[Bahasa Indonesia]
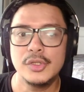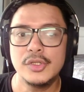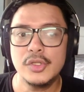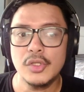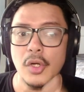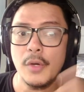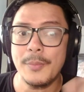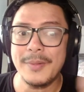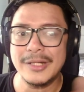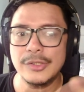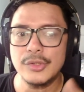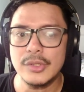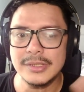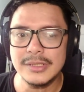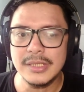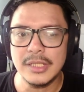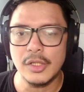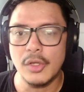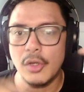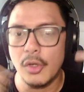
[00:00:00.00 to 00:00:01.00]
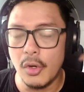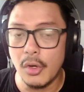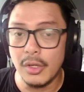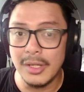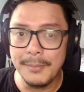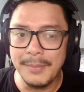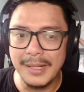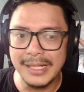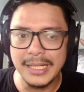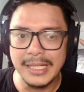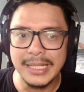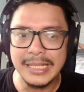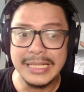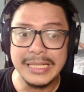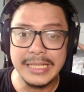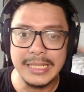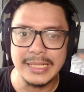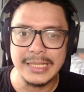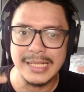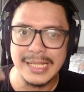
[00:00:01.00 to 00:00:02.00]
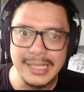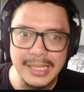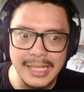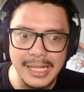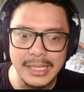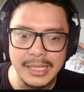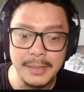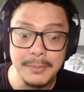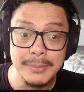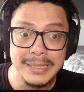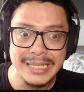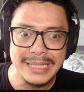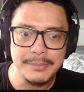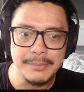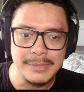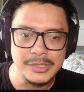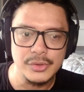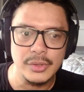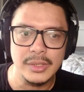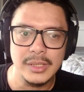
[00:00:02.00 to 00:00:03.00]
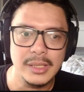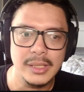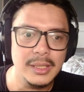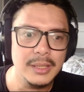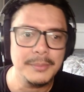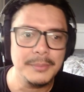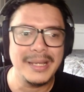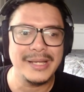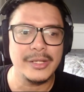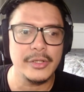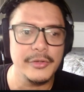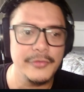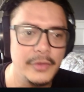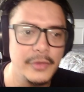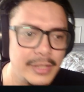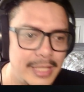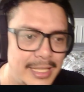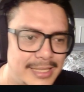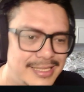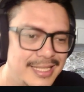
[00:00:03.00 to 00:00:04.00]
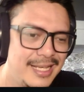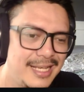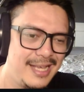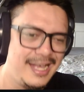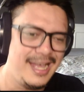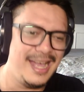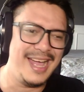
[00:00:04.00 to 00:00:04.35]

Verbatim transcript: jujur operator sebenernya kalau orang pakai in ear karena nggak ada bleed masuk ke microphone guys